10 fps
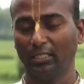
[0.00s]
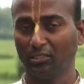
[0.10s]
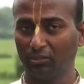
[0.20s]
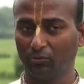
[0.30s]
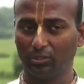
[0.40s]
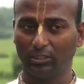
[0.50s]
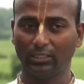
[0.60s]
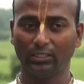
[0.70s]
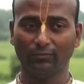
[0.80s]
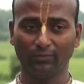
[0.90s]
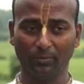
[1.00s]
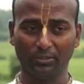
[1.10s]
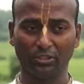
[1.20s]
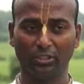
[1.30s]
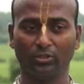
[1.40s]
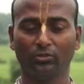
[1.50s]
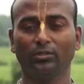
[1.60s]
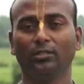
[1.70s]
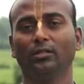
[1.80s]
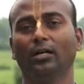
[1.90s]
எந்த ஒரு விபத்துலேயும்
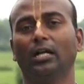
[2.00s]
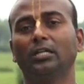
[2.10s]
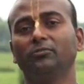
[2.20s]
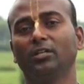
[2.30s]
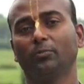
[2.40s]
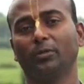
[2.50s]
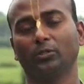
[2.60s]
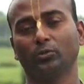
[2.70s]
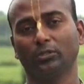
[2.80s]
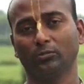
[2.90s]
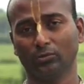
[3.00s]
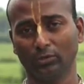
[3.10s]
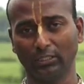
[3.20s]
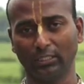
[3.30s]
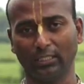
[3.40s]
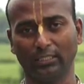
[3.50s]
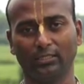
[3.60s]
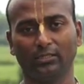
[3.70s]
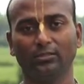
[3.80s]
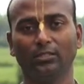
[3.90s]
அழிவு ஏற்படக்கூடிய கூடியதில்லை
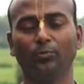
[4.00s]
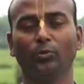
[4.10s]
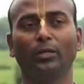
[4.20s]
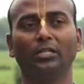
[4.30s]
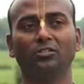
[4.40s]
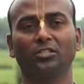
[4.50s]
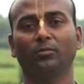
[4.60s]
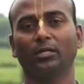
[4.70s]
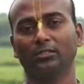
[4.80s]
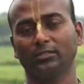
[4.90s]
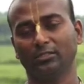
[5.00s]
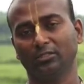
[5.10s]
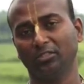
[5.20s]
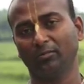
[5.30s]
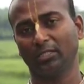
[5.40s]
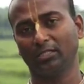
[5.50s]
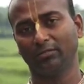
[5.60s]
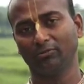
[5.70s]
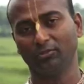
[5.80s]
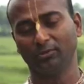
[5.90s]
இது எப்பவுமே நித்தியமாக இருக்குது நித்தியமான
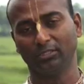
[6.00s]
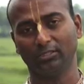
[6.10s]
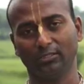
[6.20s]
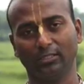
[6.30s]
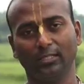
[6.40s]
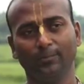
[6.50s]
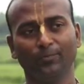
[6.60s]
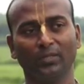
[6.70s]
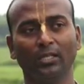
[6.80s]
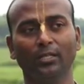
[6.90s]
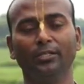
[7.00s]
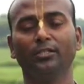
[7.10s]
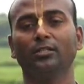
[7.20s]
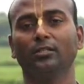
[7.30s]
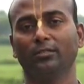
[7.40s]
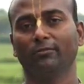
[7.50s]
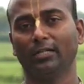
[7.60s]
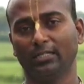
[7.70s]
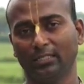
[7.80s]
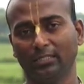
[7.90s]
நவதி கஷேத்திரத்தில் நீங்கள் இங்கே
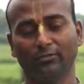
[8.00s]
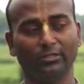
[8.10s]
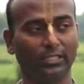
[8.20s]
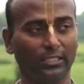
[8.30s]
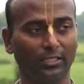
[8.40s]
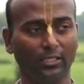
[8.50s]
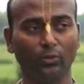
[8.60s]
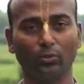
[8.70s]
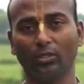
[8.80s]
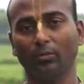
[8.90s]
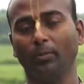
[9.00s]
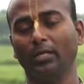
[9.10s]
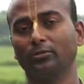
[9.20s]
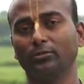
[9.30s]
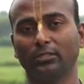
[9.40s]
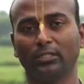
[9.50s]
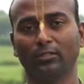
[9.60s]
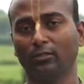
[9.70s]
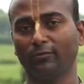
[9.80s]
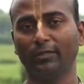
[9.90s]
வாங்க இங்கே வந்தீங்கன்னா நான் உங்களுக்கு பால் கொடுக்குறேன்
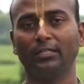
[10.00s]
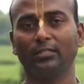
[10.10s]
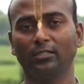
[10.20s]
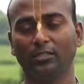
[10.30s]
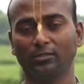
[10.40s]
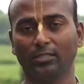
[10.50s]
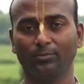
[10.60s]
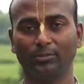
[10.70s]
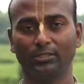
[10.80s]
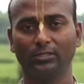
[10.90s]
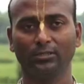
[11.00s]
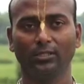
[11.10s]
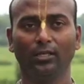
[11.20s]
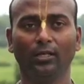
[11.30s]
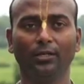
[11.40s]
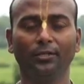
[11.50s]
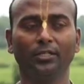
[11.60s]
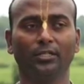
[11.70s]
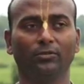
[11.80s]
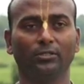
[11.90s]
உங்களுக்கு வேண்டியதை நீங்கள் சாப்பிட்டுட்டு
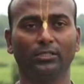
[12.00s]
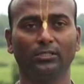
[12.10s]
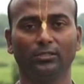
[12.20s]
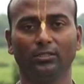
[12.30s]
நீங்கள் வந்து